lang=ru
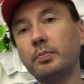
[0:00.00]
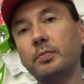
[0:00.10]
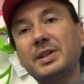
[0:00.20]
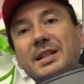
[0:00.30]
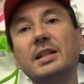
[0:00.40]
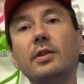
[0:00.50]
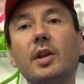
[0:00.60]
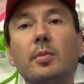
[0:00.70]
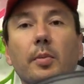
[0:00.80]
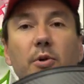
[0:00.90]
В последнее
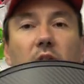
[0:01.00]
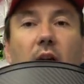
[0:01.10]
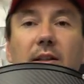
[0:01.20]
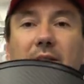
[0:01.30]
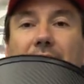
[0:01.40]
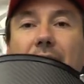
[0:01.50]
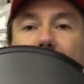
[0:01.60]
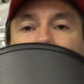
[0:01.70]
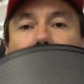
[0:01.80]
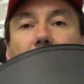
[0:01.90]
время пошла
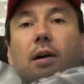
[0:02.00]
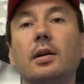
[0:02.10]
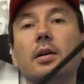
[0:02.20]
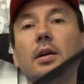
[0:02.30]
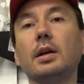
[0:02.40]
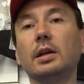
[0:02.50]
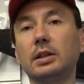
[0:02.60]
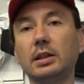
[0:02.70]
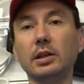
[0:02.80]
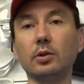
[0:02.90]
тенденция на
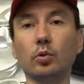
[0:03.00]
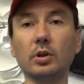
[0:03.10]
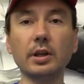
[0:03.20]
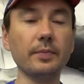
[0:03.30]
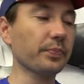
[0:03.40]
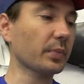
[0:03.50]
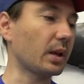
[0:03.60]
такие углы.